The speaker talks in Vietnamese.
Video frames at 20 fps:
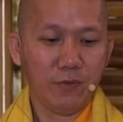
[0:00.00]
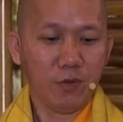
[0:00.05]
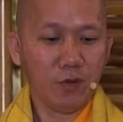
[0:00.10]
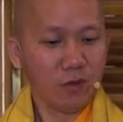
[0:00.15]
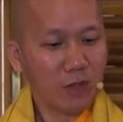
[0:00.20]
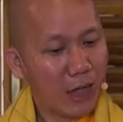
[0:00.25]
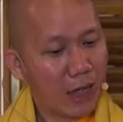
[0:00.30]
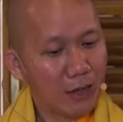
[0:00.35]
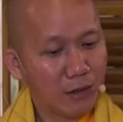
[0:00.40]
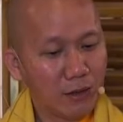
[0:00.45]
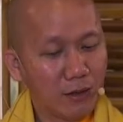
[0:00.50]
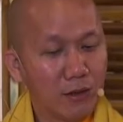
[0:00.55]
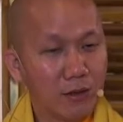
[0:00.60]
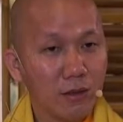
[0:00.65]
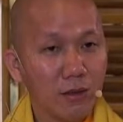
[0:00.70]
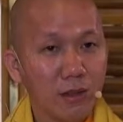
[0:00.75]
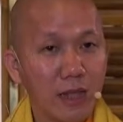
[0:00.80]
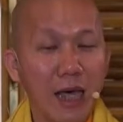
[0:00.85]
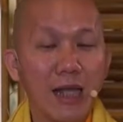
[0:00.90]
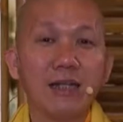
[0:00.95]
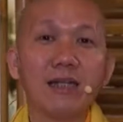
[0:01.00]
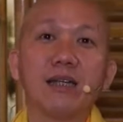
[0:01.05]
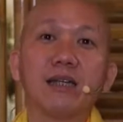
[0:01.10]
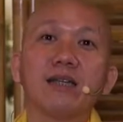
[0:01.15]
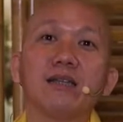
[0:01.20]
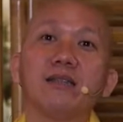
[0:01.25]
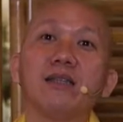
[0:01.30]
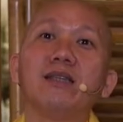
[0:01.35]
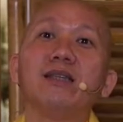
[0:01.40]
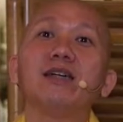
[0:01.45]
tôi thanh thanh là
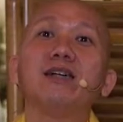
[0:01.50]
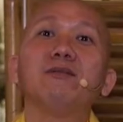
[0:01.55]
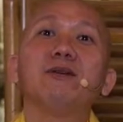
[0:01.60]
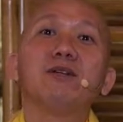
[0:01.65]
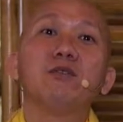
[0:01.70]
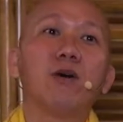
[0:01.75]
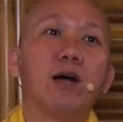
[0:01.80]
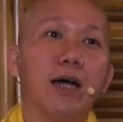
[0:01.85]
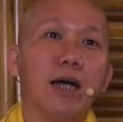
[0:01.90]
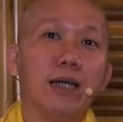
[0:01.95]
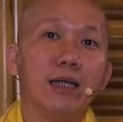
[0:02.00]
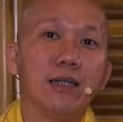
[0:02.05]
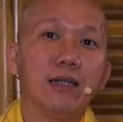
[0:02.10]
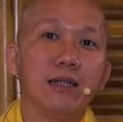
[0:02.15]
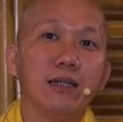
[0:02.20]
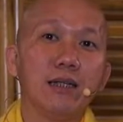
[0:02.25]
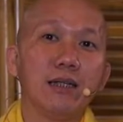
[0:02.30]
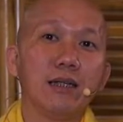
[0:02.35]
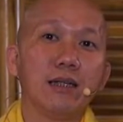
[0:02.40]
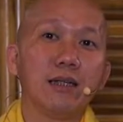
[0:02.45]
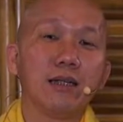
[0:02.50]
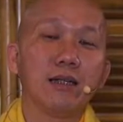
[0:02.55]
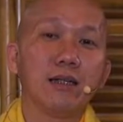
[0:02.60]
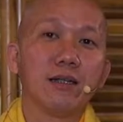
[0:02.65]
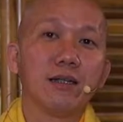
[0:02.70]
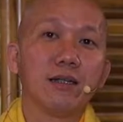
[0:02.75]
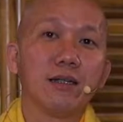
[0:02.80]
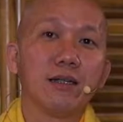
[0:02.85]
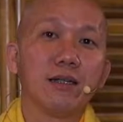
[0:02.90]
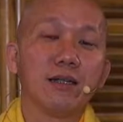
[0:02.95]
cái tiếng ở bên ngoài
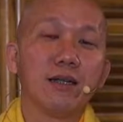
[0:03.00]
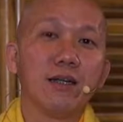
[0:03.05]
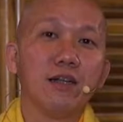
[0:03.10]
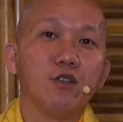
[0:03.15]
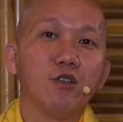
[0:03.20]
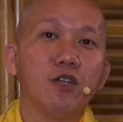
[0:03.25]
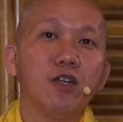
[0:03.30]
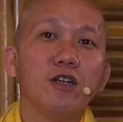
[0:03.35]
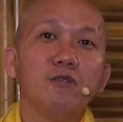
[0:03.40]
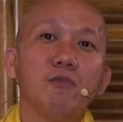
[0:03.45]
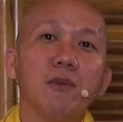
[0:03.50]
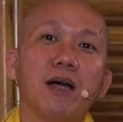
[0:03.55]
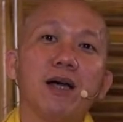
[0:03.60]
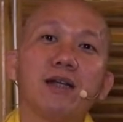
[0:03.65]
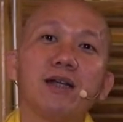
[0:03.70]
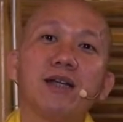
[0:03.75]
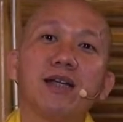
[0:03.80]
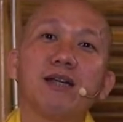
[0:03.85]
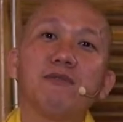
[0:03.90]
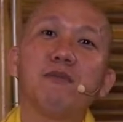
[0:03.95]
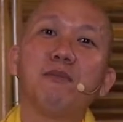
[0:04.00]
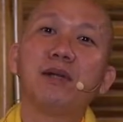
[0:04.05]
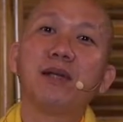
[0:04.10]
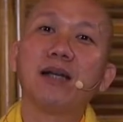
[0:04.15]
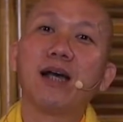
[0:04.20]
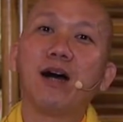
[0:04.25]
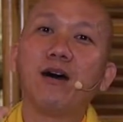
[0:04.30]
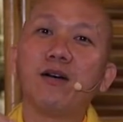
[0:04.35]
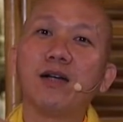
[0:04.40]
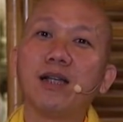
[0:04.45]
đó, nhưng mà đó khi mà
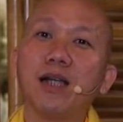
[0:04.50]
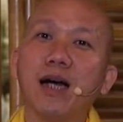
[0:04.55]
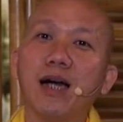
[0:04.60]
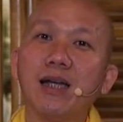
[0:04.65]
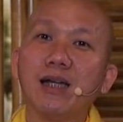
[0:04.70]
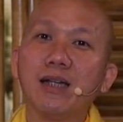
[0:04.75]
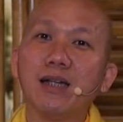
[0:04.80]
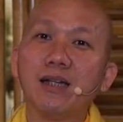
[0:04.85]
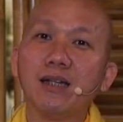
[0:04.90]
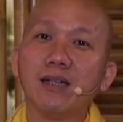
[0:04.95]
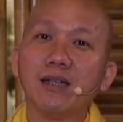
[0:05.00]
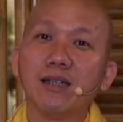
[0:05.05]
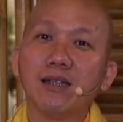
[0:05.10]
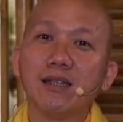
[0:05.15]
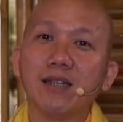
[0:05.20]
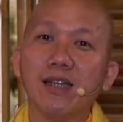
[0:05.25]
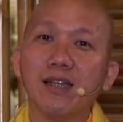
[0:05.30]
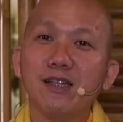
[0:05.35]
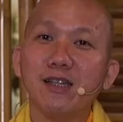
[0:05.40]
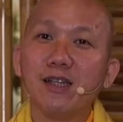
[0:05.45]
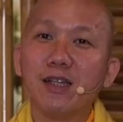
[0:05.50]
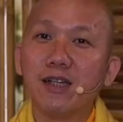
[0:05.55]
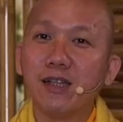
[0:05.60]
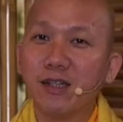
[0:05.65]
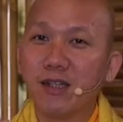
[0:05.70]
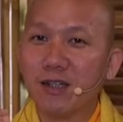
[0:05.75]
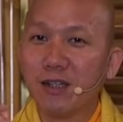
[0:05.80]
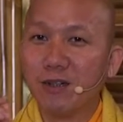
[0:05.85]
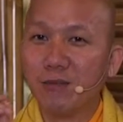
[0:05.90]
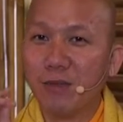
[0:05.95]
mình ngồi lại đó thì đó
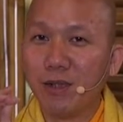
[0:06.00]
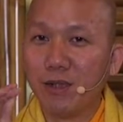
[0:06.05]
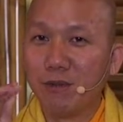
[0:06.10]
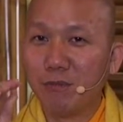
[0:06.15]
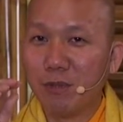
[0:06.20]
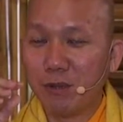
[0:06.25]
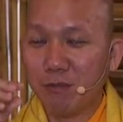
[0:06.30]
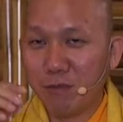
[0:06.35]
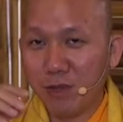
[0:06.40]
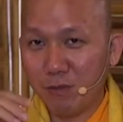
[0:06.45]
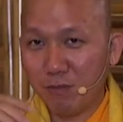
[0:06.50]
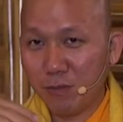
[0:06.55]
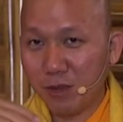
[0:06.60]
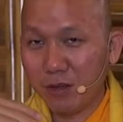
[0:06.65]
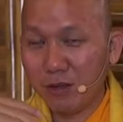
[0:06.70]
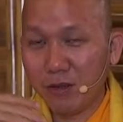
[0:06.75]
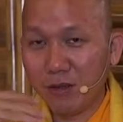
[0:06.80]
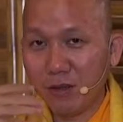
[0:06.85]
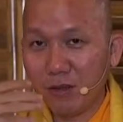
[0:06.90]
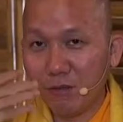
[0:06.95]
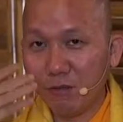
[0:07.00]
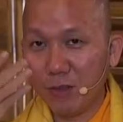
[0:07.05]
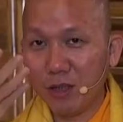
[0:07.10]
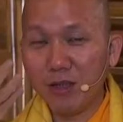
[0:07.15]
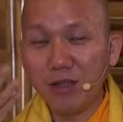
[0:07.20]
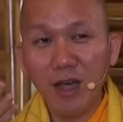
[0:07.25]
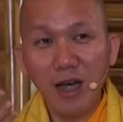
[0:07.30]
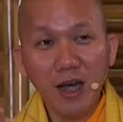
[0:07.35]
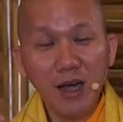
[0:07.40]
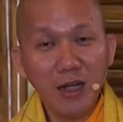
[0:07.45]
mình mình mình mình
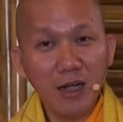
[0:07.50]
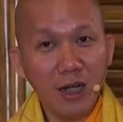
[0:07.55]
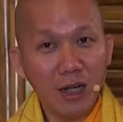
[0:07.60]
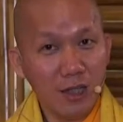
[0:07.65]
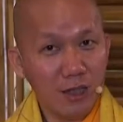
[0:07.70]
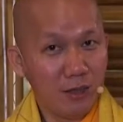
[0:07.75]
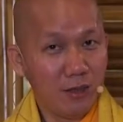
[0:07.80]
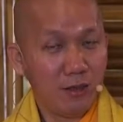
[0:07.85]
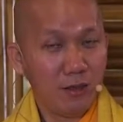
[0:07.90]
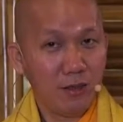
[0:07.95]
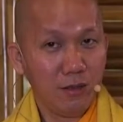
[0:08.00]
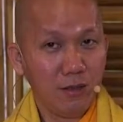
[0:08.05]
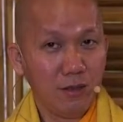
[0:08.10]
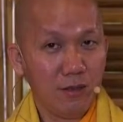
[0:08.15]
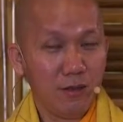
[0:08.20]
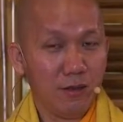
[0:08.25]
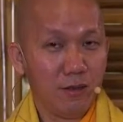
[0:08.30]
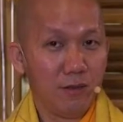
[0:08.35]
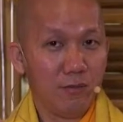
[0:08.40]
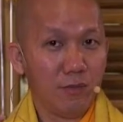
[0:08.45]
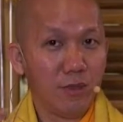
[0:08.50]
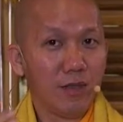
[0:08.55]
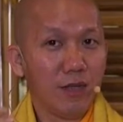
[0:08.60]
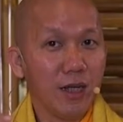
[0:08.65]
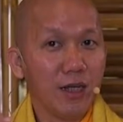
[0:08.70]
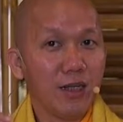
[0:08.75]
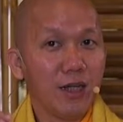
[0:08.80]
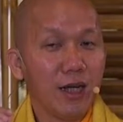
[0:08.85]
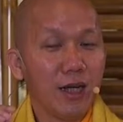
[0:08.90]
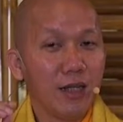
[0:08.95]
mình nhớ lại mình
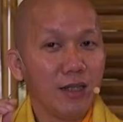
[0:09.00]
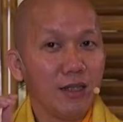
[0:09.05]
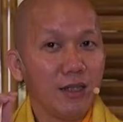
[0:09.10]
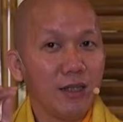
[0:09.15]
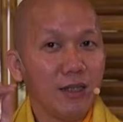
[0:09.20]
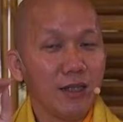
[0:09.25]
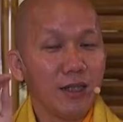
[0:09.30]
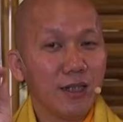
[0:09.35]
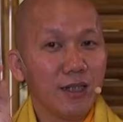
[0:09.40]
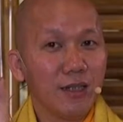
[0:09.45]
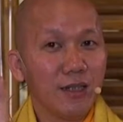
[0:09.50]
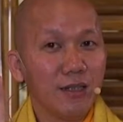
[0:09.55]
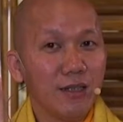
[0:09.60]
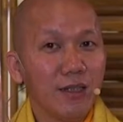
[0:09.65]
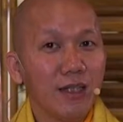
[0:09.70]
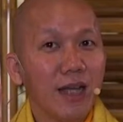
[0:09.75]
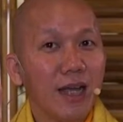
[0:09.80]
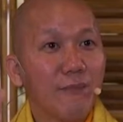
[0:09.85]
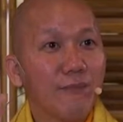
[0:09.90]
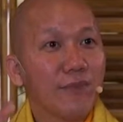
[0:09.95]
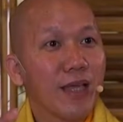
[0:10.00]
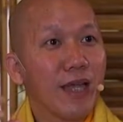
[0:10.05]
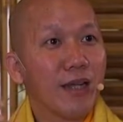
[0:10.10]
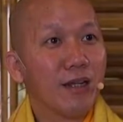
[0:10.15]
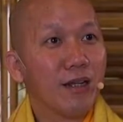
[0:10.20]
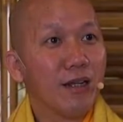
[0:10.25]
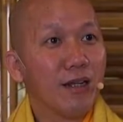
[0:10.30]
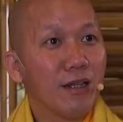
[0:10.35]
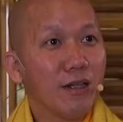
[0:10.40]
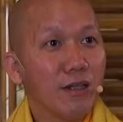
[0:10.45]
nhớ lại những cái những cái âm
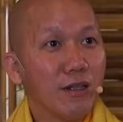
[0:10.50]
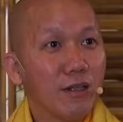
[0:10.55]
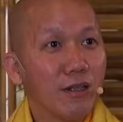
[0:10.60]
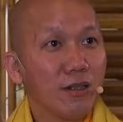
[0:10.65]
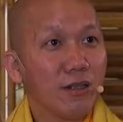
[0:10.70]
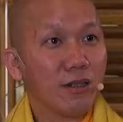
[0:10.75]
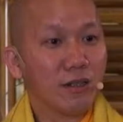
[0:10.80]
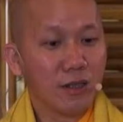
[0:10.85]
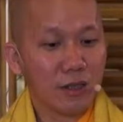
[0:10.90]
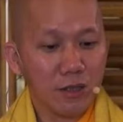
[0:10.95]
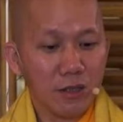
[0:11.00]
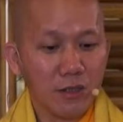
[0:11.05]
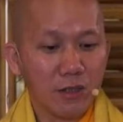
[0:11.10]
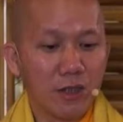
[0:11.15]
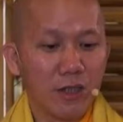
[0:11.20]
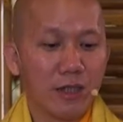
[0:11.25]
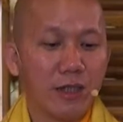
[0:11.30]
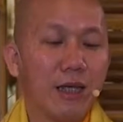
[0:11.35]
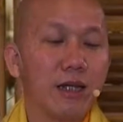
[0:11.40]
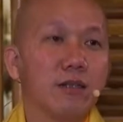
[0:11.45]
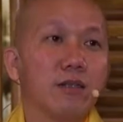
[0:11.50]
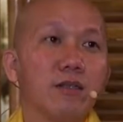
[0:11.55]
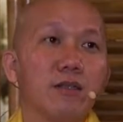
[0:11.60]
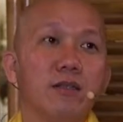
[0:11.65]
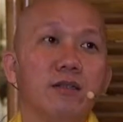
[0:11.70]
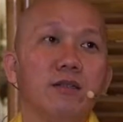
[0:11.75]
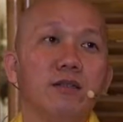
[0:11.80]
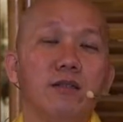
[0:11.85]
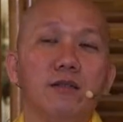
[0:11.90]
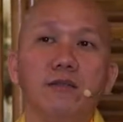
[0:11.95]
thanh đó đó cái đó gọi là thanh
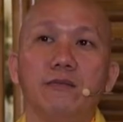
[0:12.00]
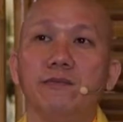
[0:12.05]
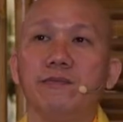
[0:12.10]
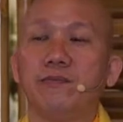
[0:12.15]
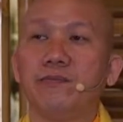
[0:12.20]
tưởng